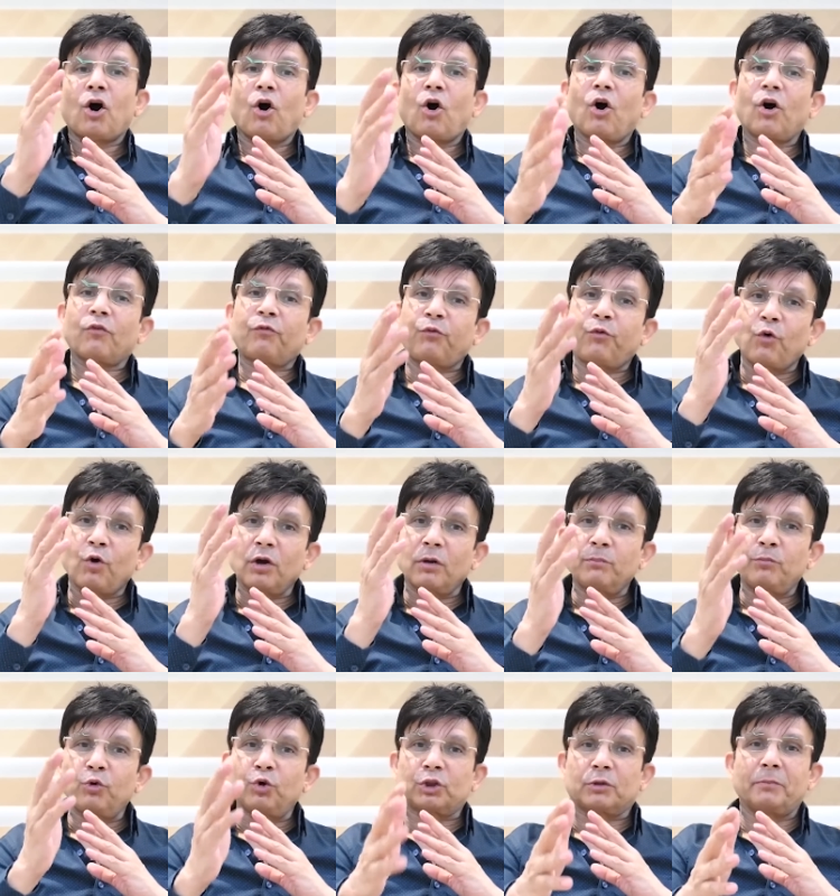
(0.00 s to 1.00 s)
और फोन
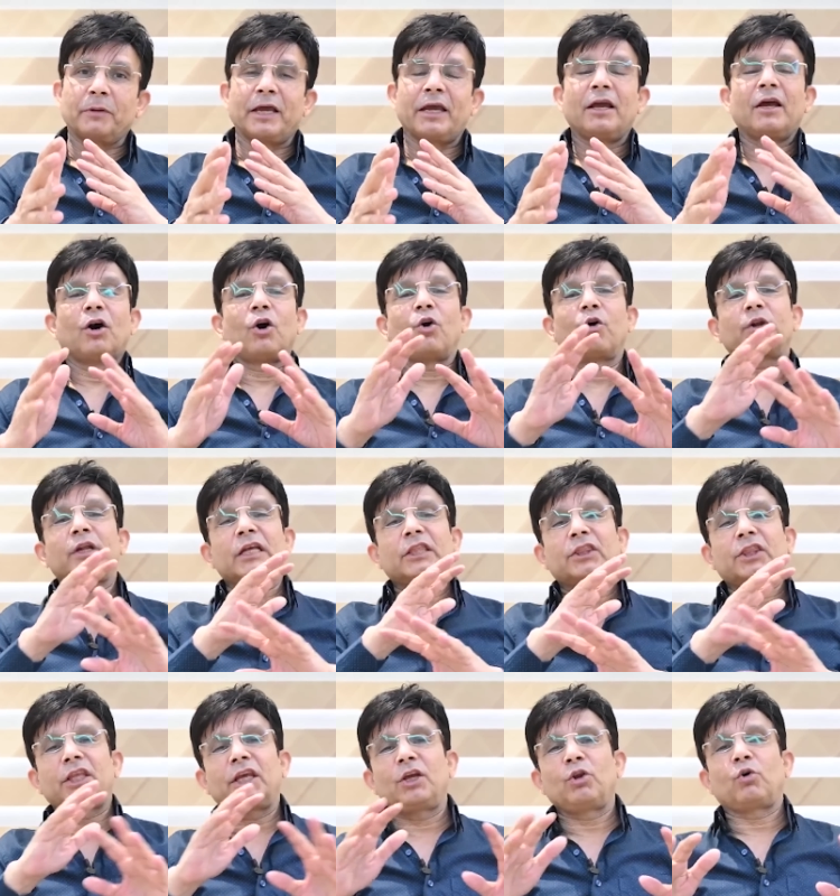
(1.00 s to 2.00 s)
बूथ में और ये
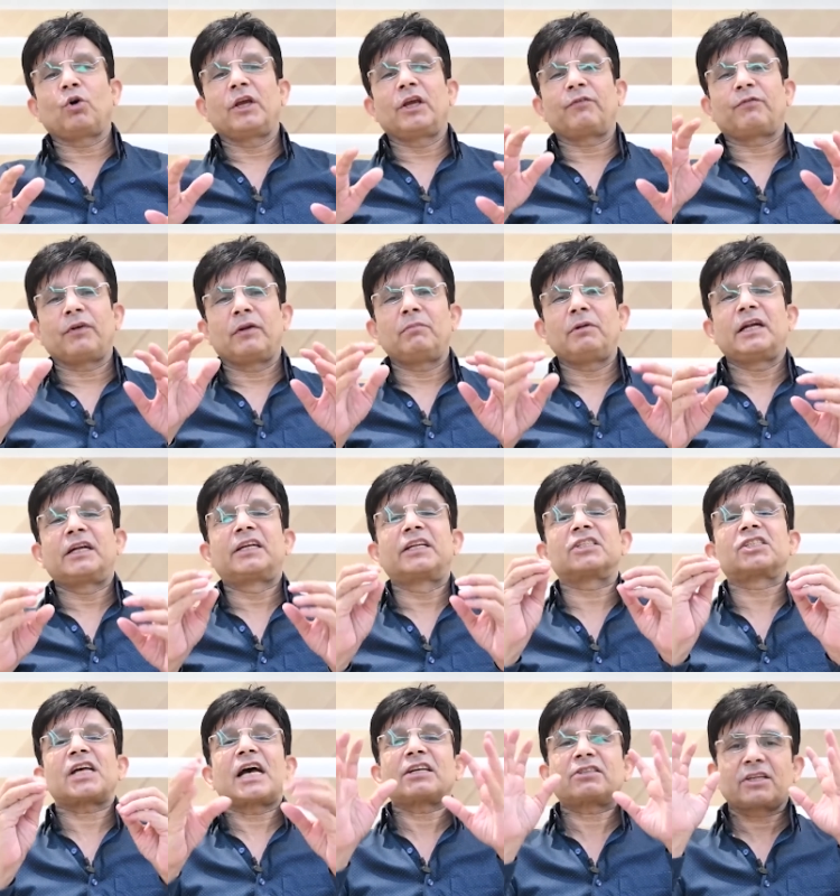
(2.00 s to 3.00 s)
तीनों ही फिल्में
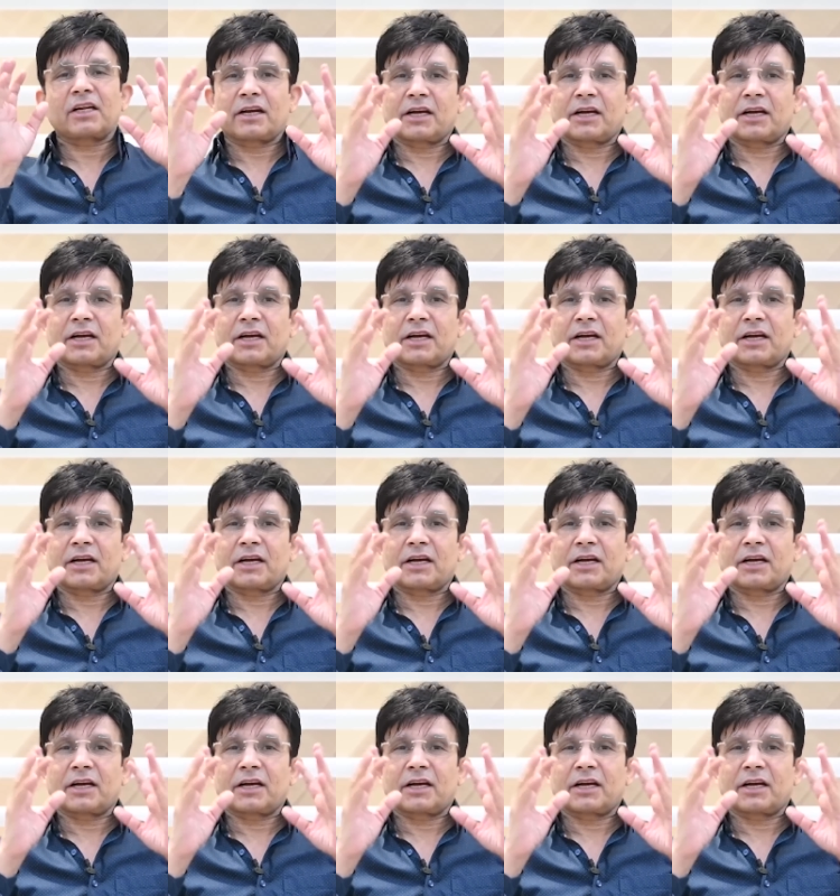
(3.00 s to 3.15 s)
डिसास्टर